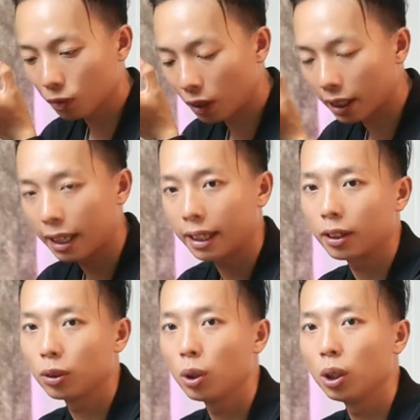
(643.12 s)
phần
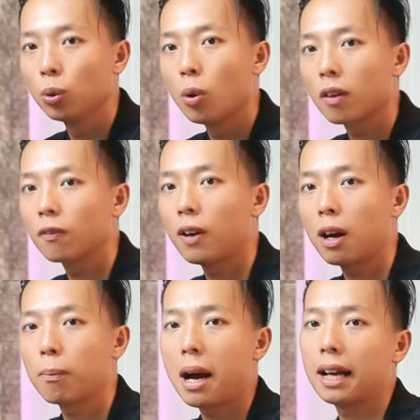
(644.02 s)
này tùy thuộc
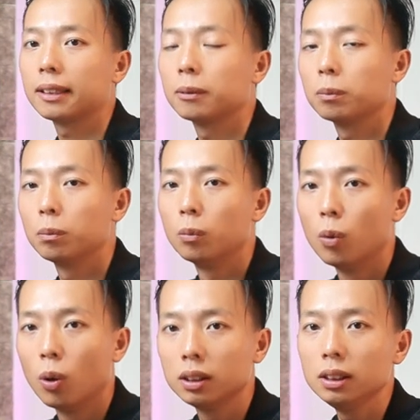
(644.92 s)
vào bạn
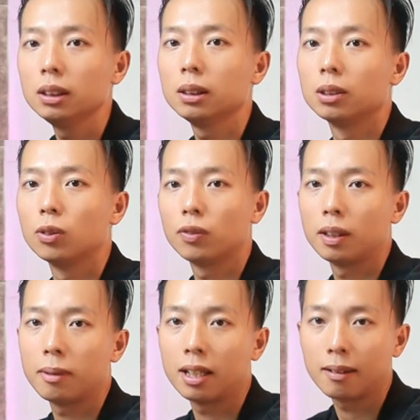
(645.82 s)
muốn sử dụng
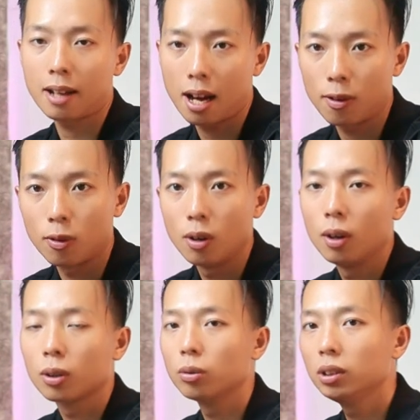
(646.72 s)
phần mềm nào
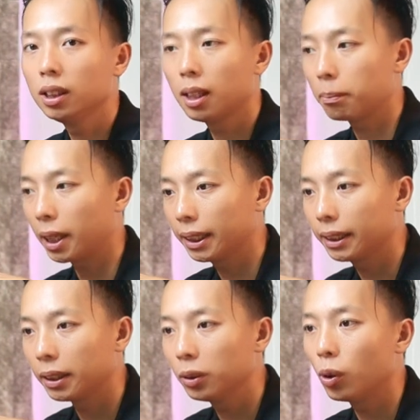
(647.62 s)
cũng như là máy
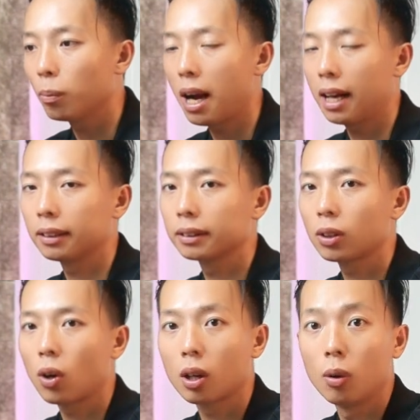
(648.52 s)
tính của bạn
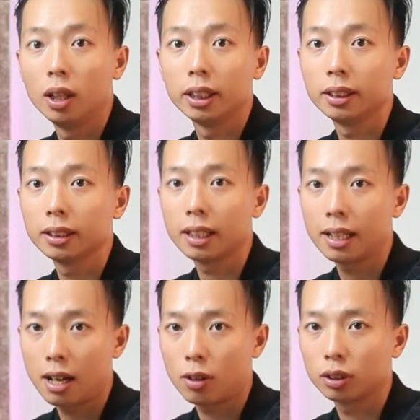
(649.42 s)
có cấu hình như thế
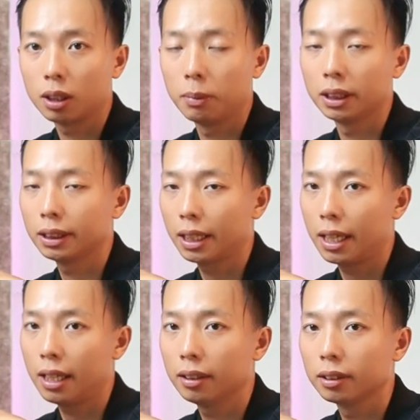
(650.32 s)
nào thì mình
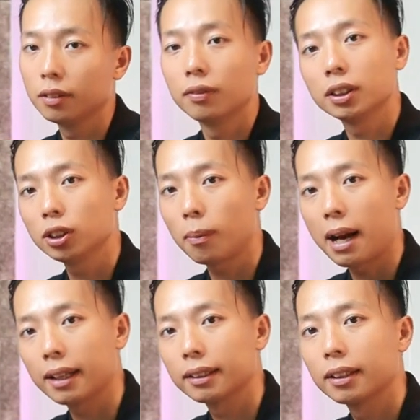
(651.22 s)
sẽ tư vấn cho
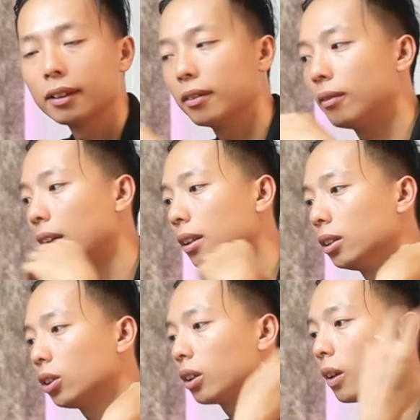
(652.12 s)
bạn và
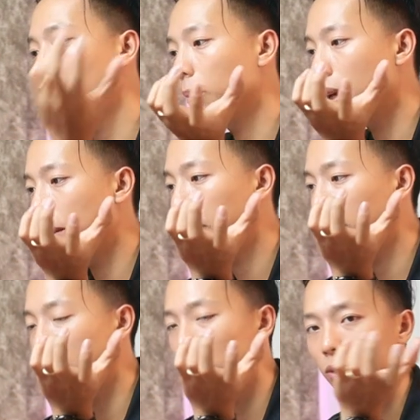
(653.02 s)
lựa chọn cái phần mềm
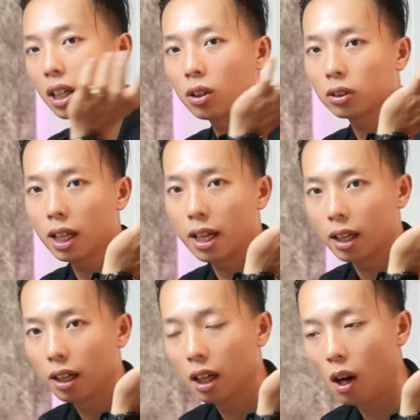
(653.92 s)
để chúng ta có
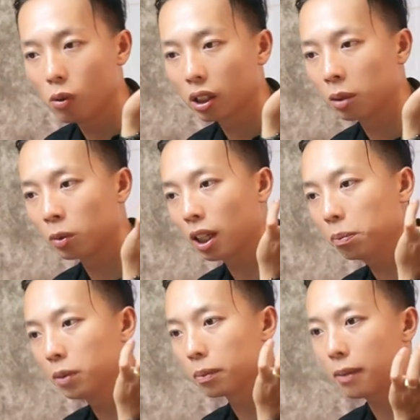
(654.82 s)
thể hậu kỳ một
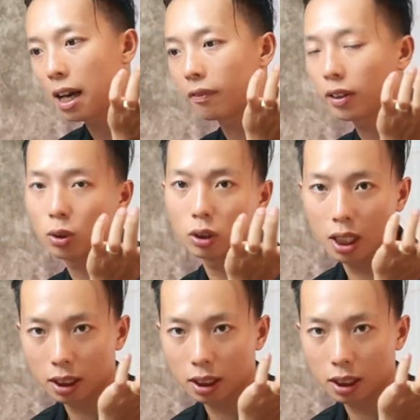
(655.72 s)
cách mượt mà và tốt